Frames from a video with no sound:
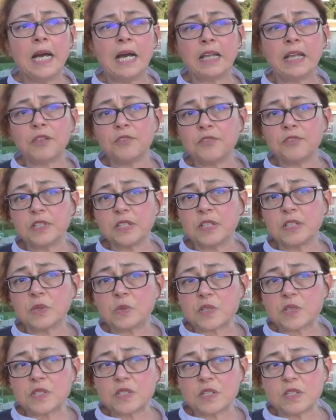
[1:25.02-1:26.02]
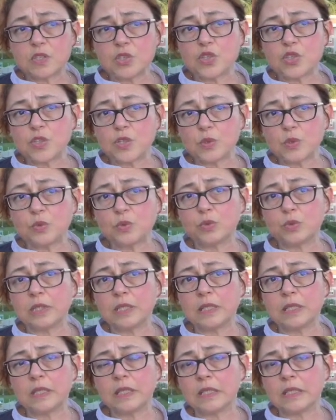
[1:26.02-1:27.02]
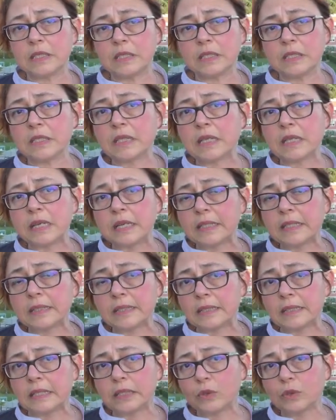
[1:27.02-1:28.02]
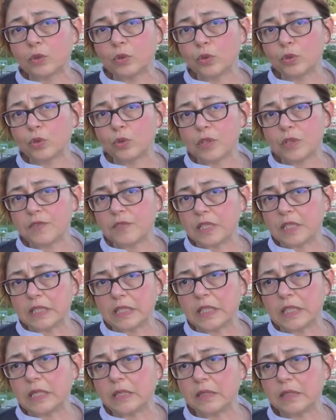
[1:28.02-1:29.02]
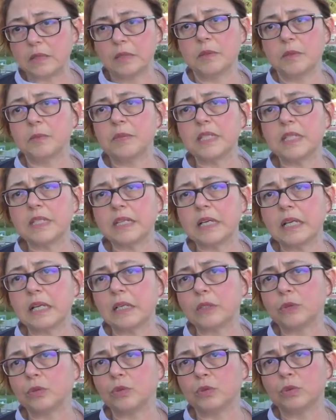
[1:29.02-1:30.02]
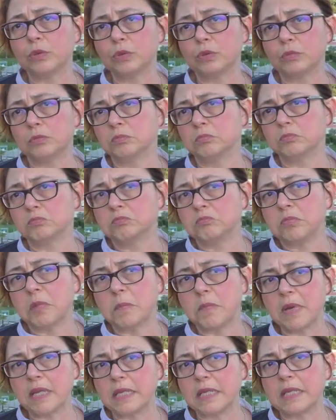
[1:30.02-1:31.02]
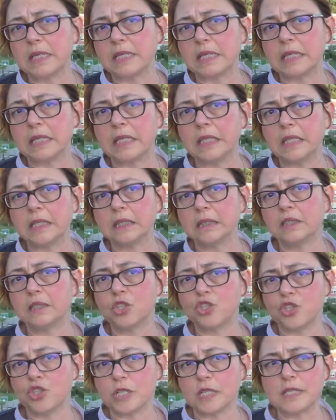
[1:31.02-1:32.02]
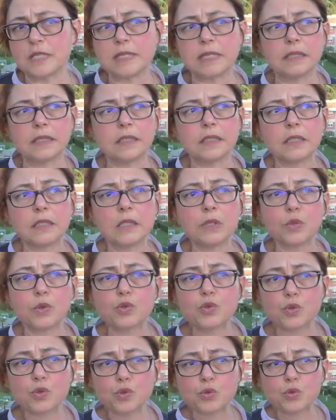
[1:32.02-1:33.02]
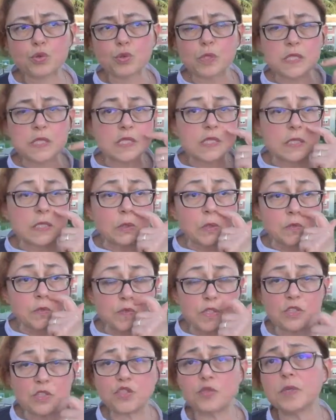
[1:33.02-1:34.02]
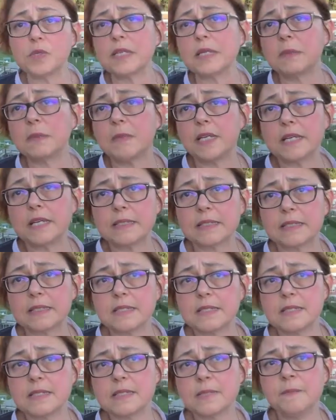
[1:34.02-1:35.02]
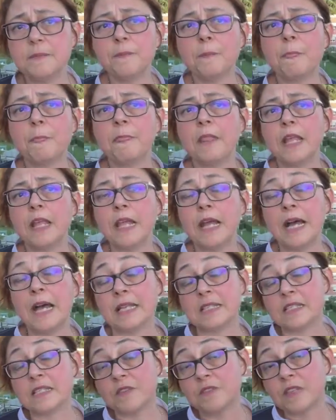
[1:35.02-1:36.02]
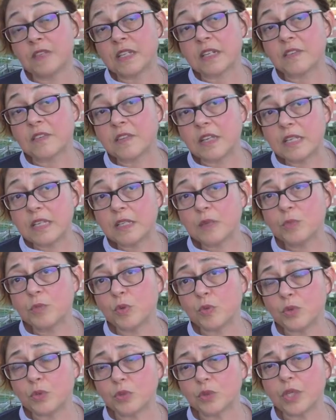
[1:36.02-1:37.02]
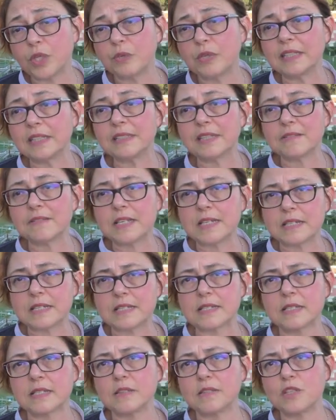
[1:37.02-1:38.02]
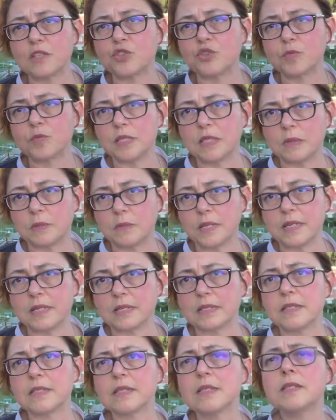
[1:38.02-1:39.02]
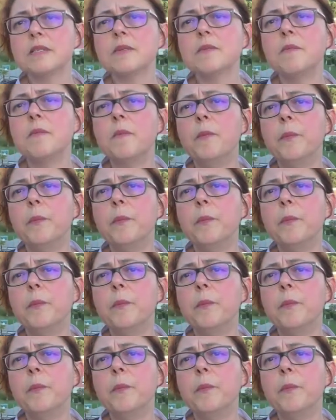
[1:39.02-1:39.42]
alla fine di queste dieci sedute eh, in realtà il dolore viene eh, mitigato mm, in maniera decisa. Il nostro studio è sito in via GB d'Albertis, anzi in via Revelli Beaumont che è una traversa di via GB d'Albertis